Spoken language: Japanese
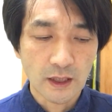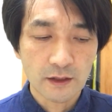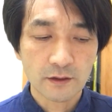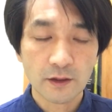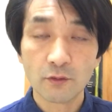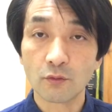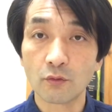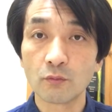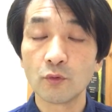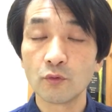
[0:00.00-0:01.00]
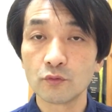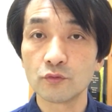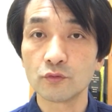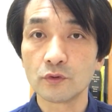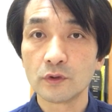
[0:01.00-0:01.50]
相手を
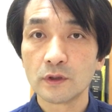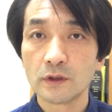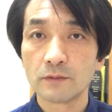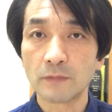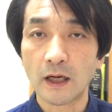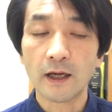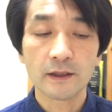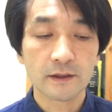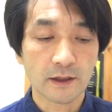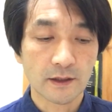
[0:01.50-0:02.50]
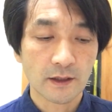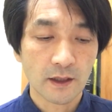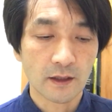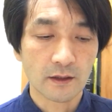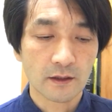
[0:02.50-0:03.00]
思う、愛だけが